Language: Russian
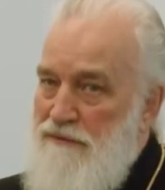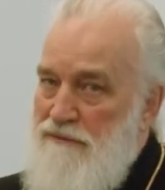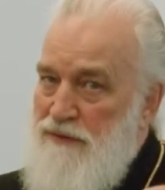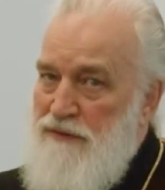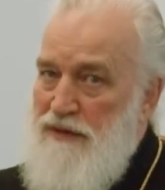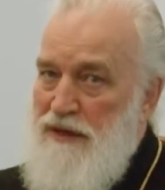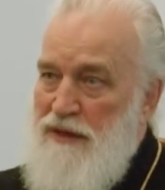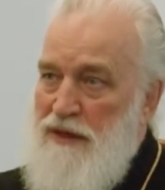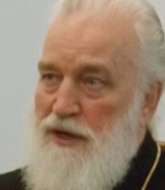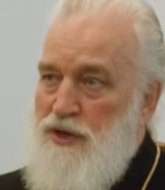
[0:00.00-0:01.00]
Вот и
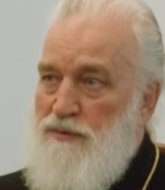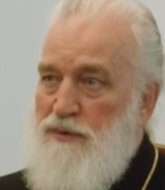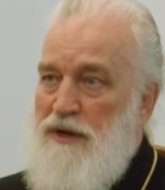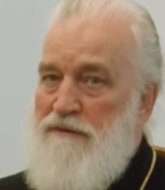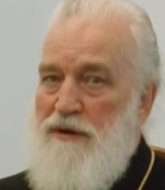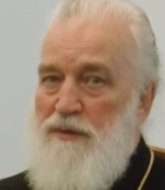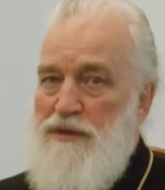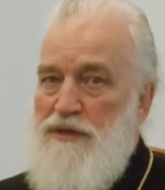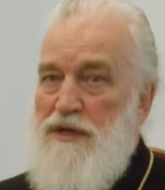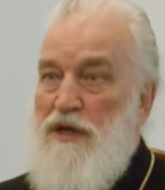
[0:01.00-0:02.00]
дальше мы говорим о
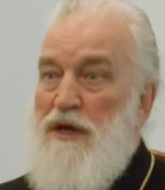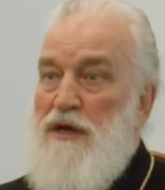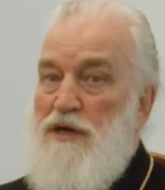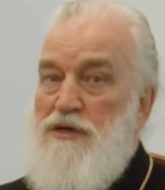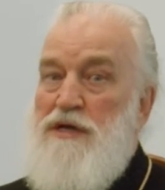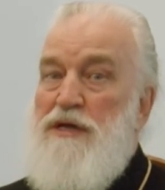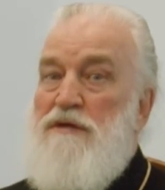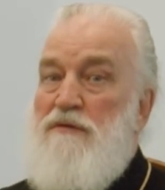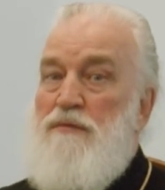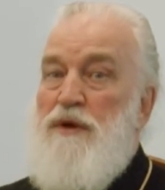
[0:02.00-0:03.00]
Сыне,
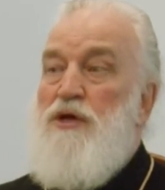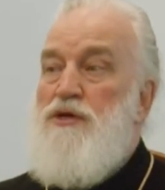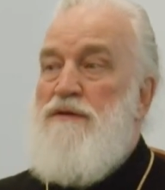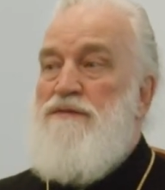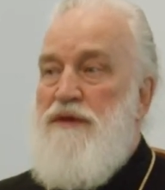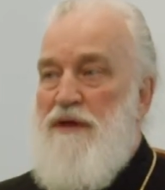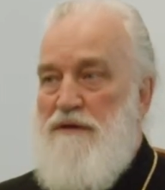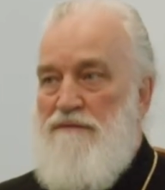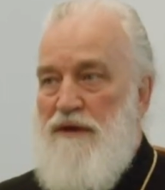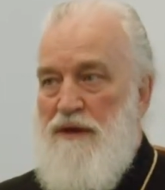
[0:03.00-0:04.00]
рожденного прежде
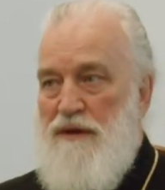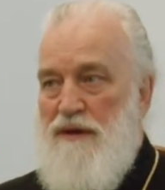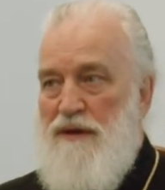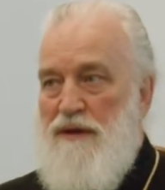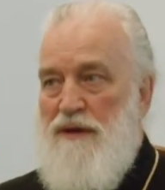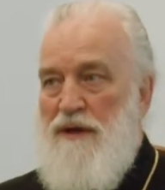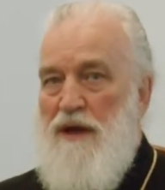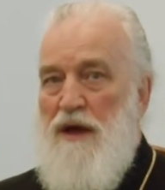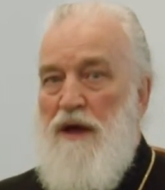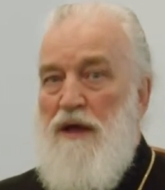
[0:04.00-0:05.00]
всех век.
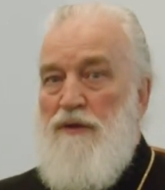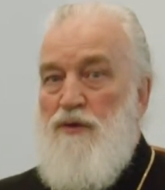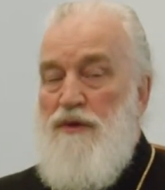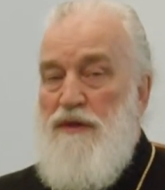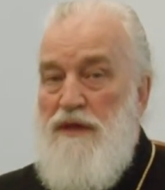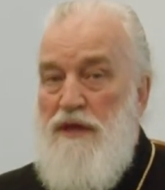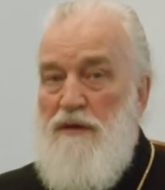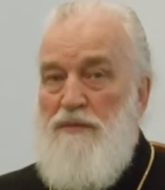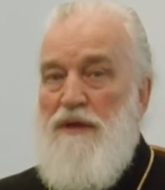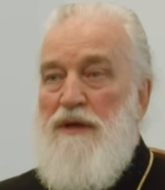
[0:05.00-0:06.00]
То есть
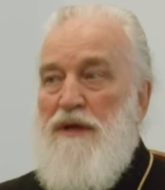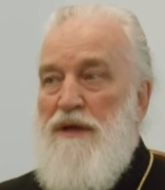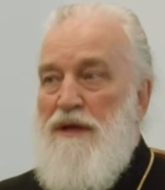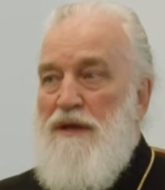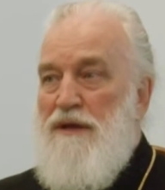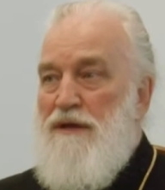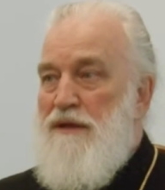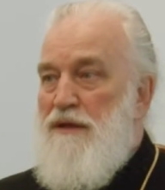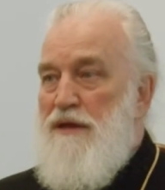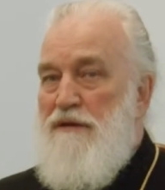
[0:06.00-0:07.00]
не было
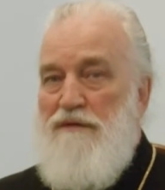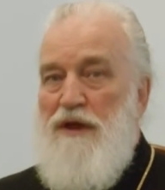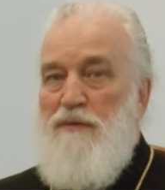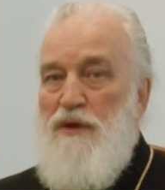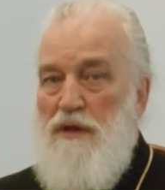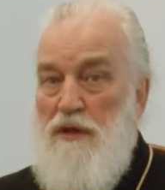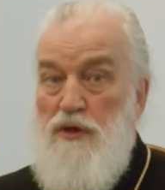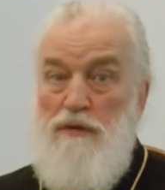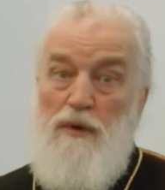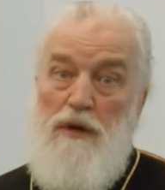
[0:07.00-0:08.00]
тогда ни времени, ни
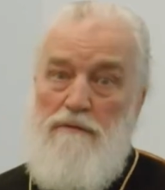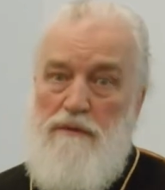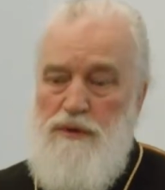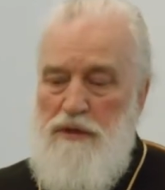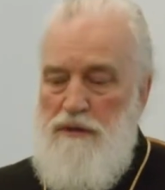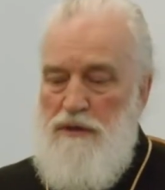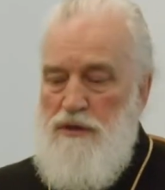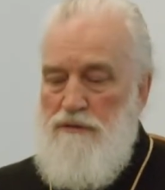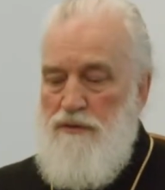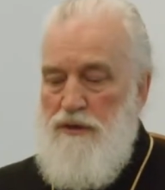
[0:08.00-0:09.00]
земли, вообще
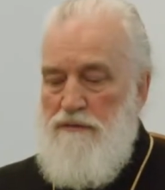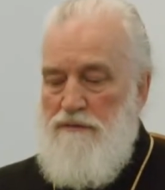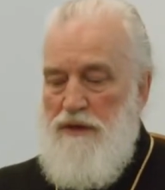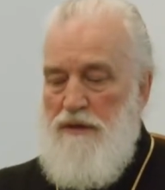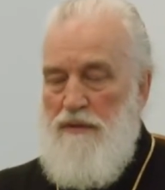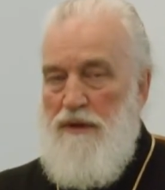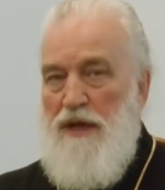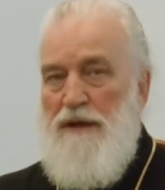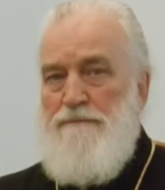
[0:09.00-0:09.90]
ничего этого не было